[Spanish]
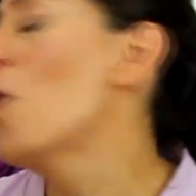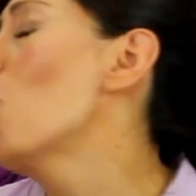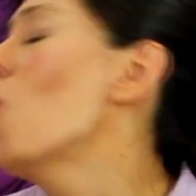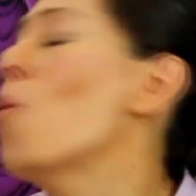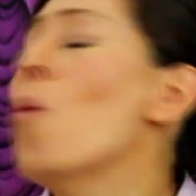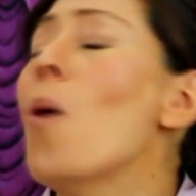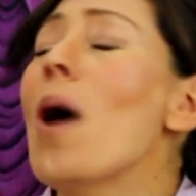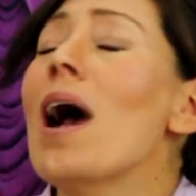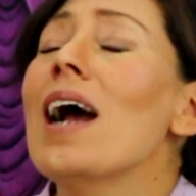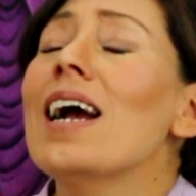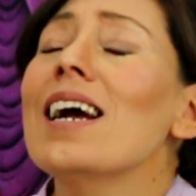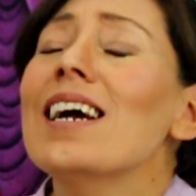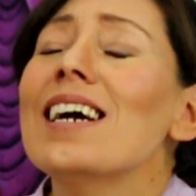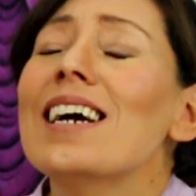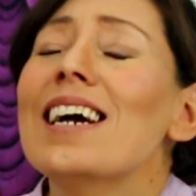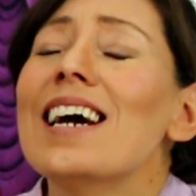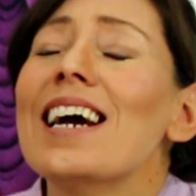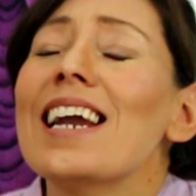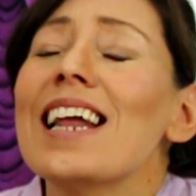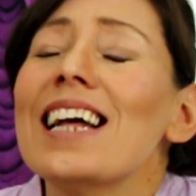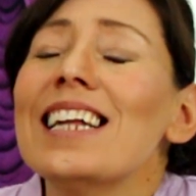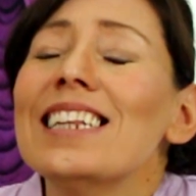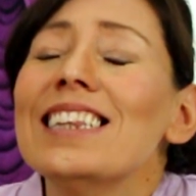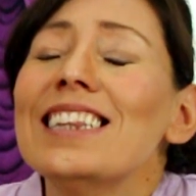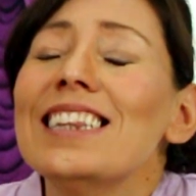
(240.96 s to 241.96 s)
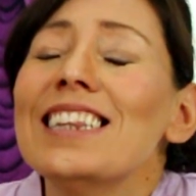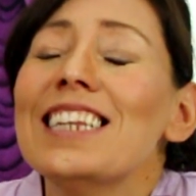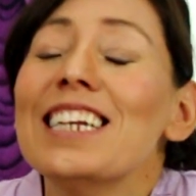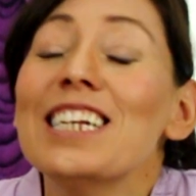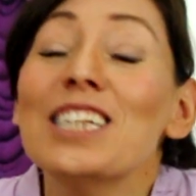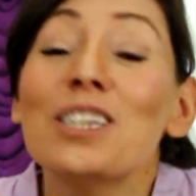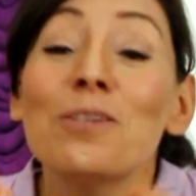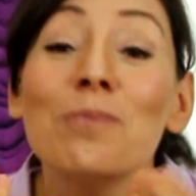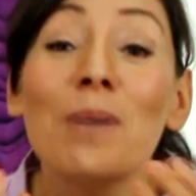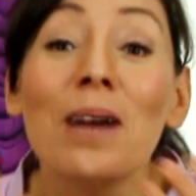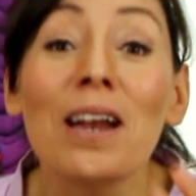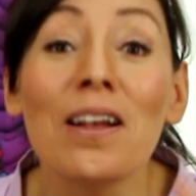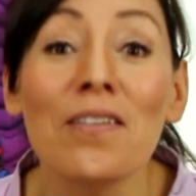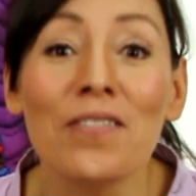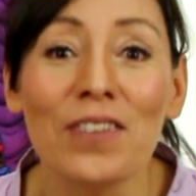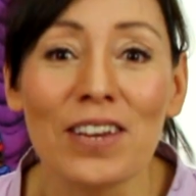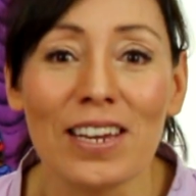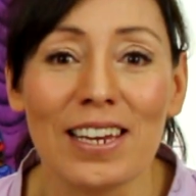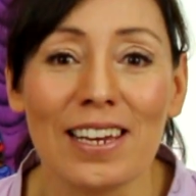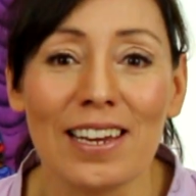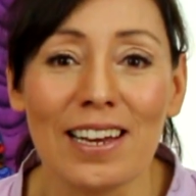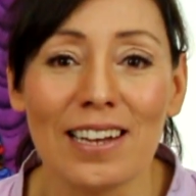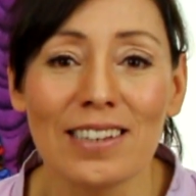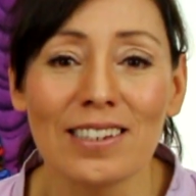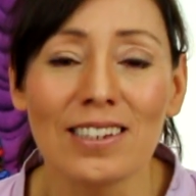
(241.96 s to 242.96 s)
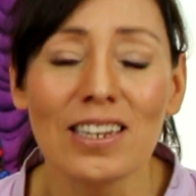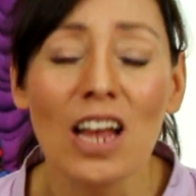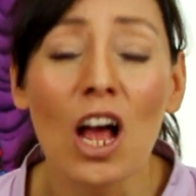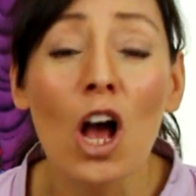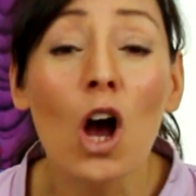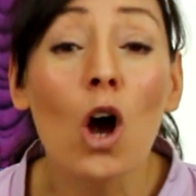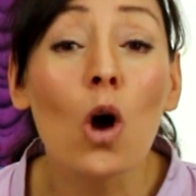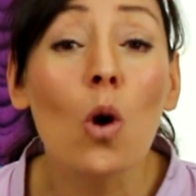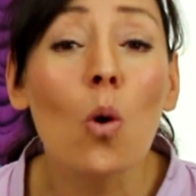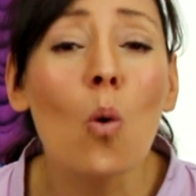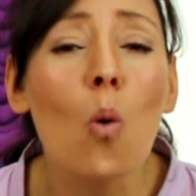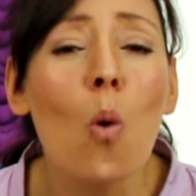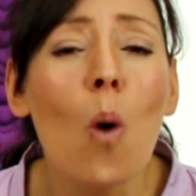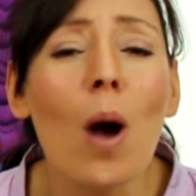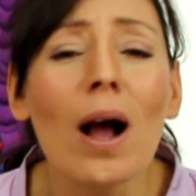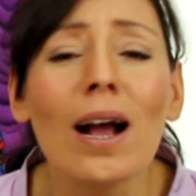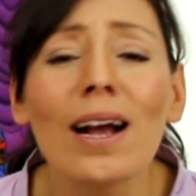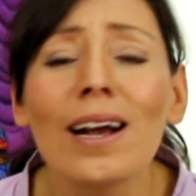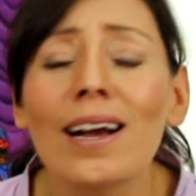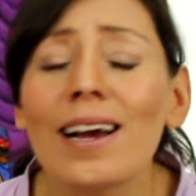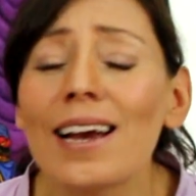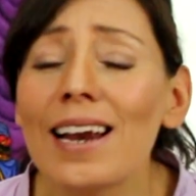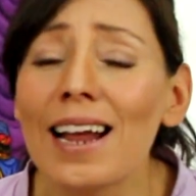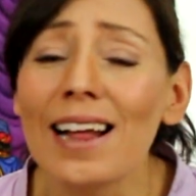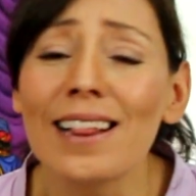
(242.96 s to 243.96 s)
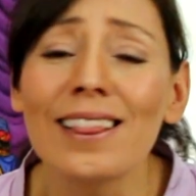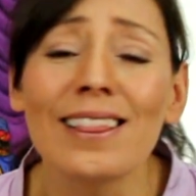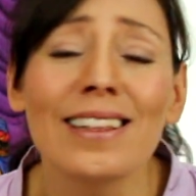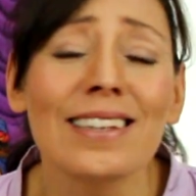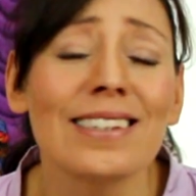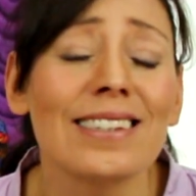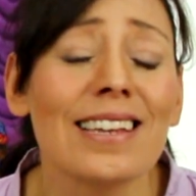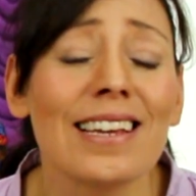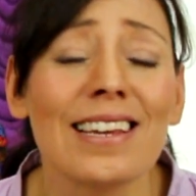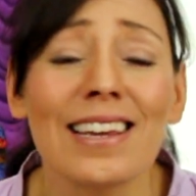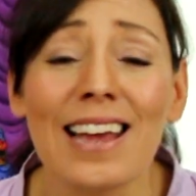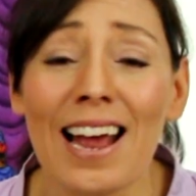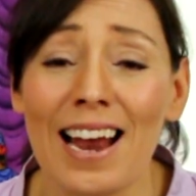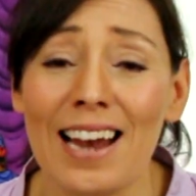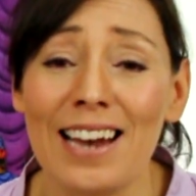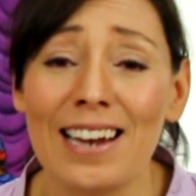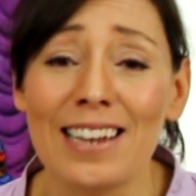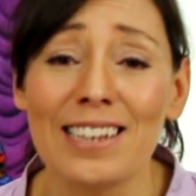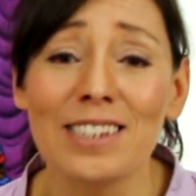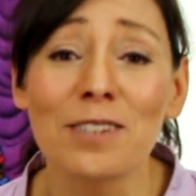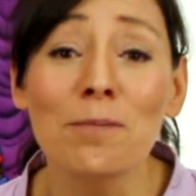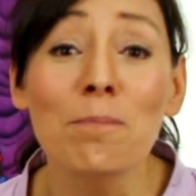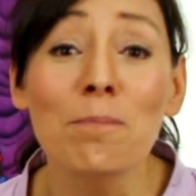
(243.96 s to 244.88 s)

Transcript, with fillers: cuán grandes maravillas cuán grandes señales,